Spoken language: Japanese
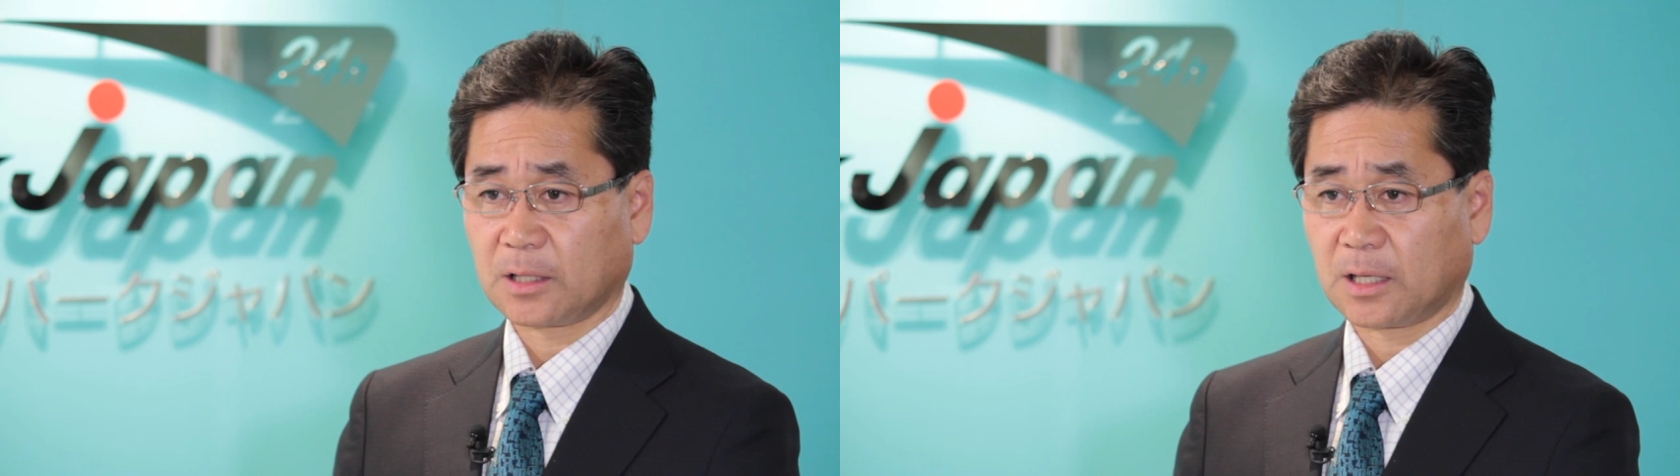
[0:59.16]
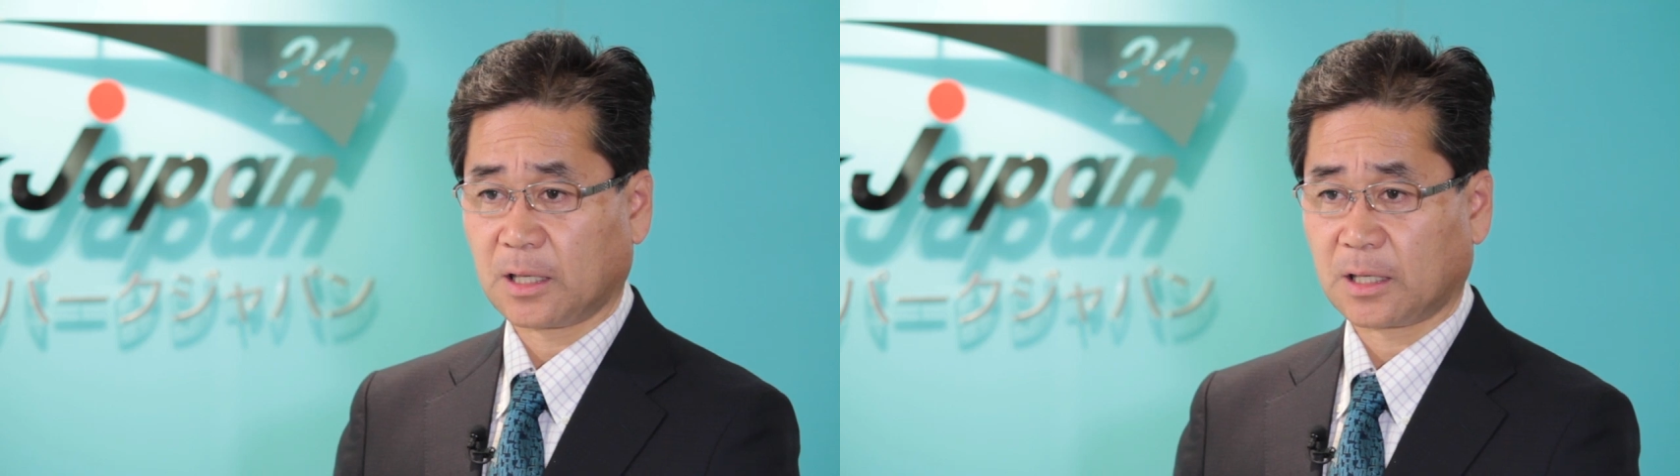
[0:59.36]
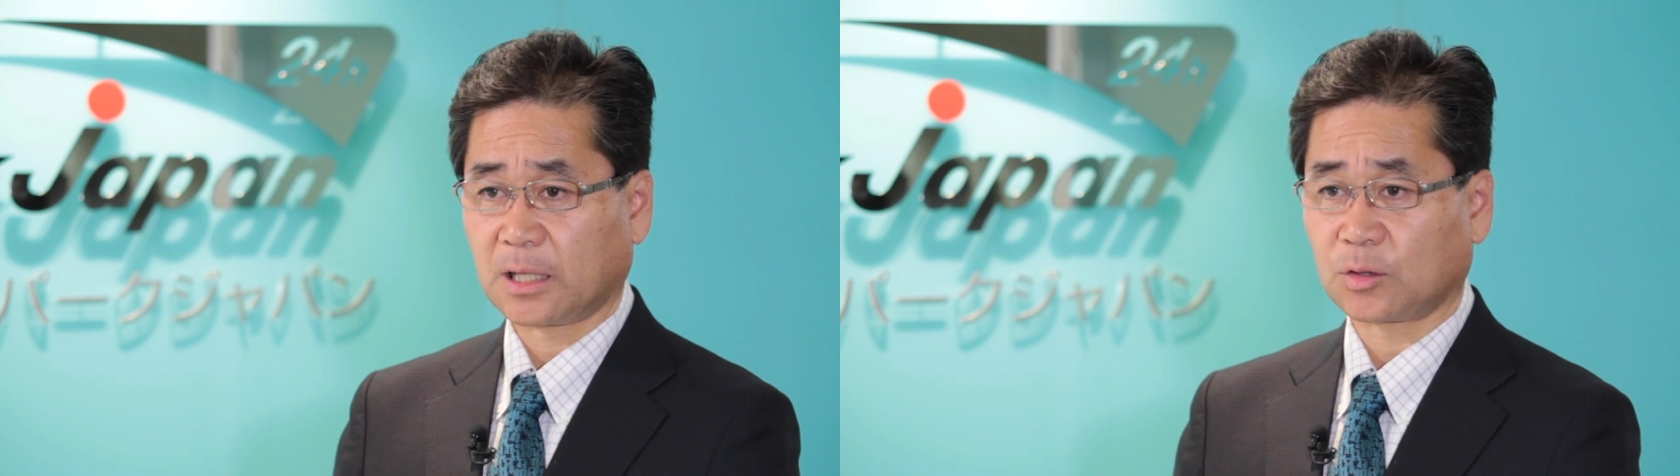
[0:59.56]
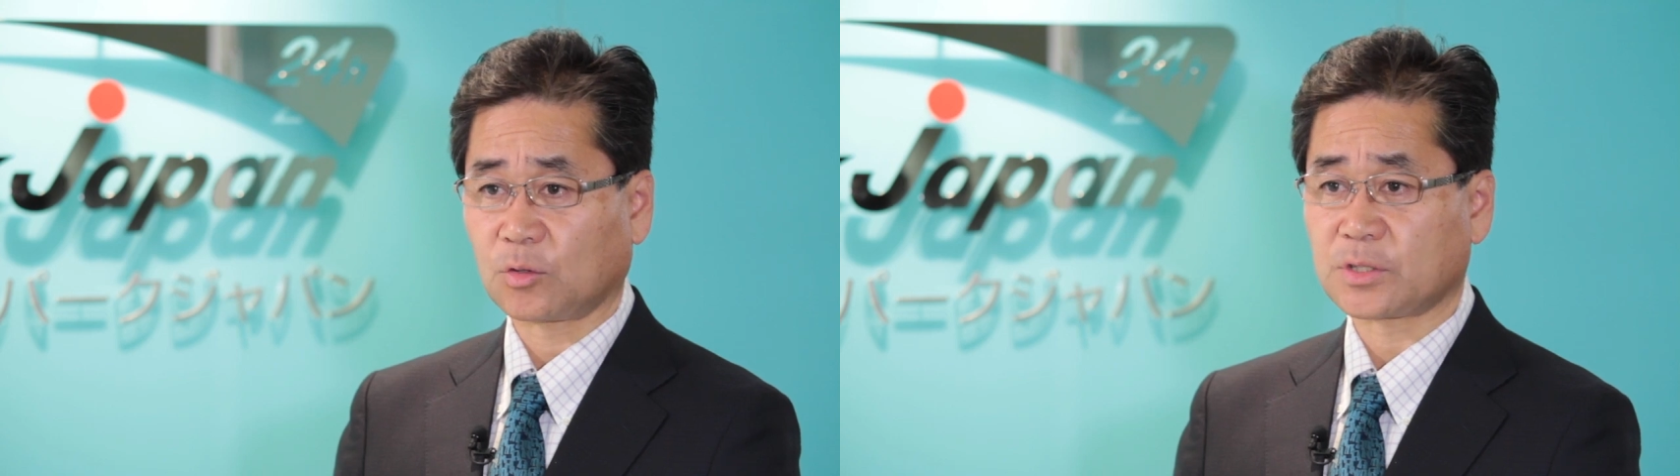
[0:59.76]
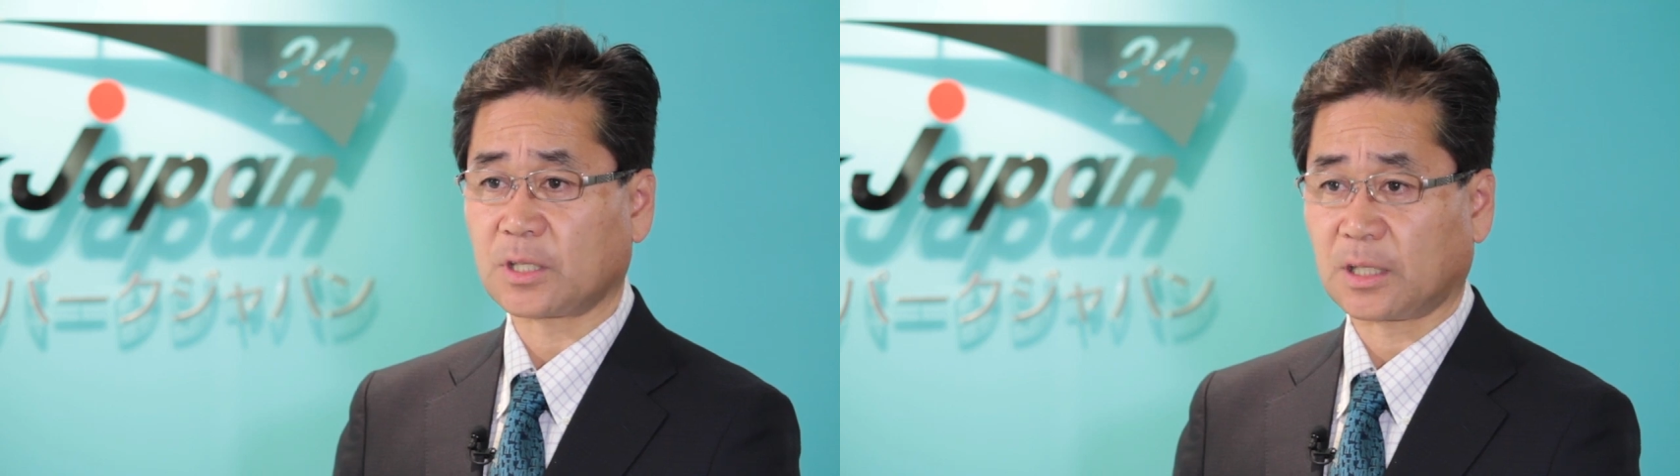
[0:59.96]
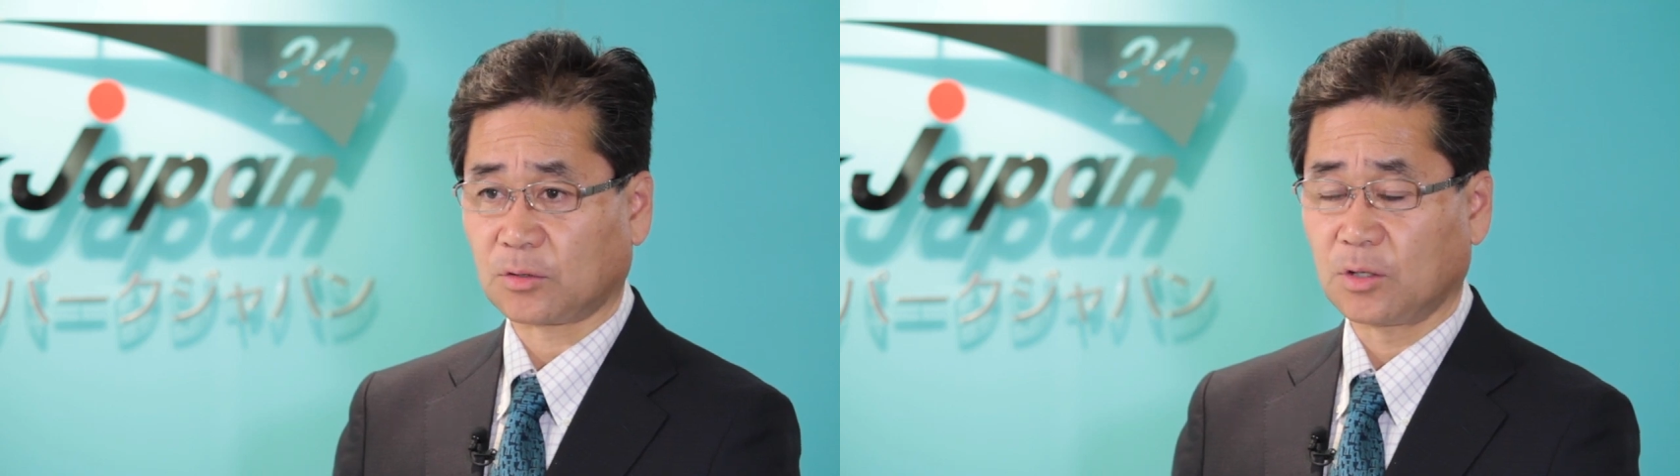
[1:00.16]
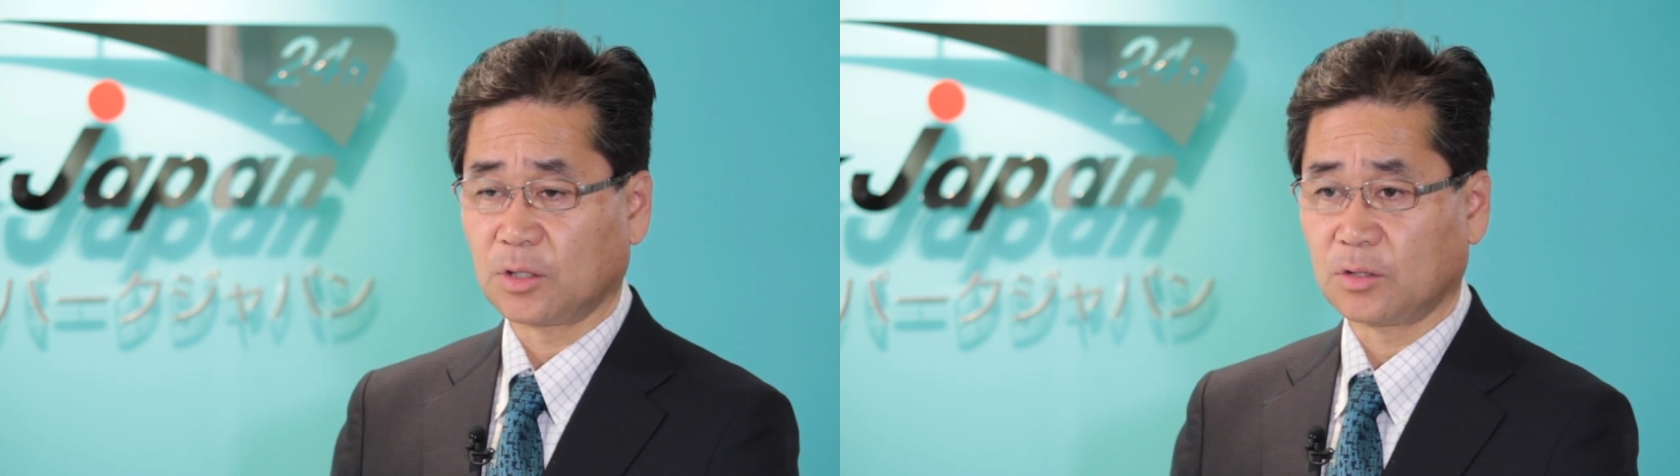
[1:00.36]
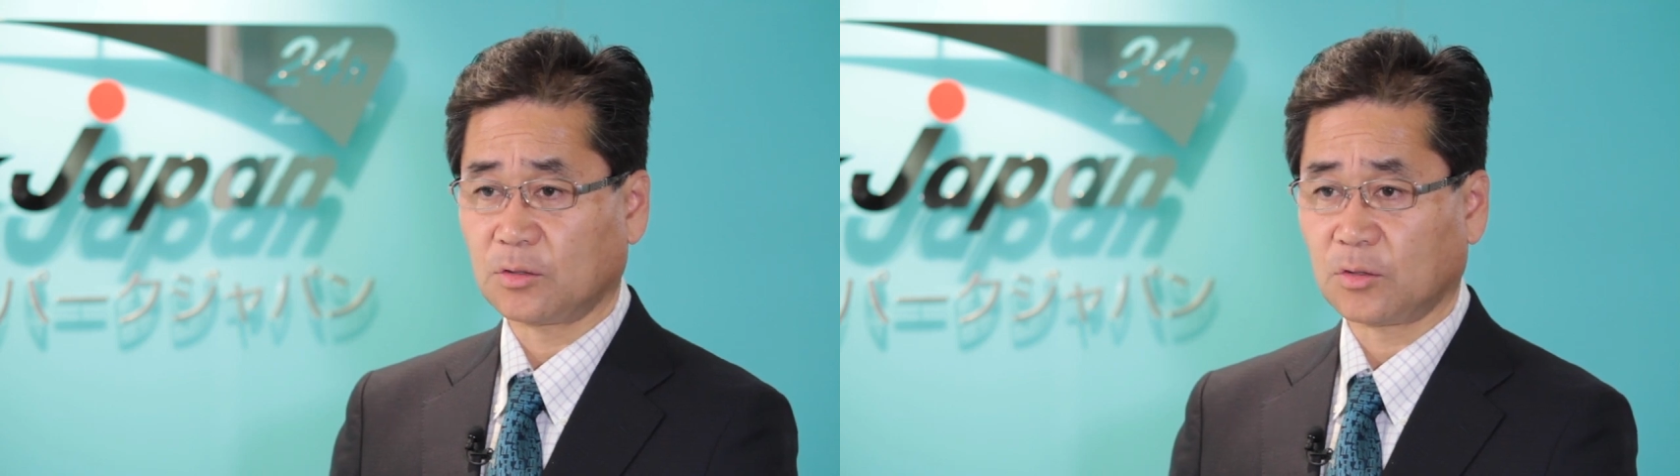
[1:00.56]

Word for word: え検討していたとい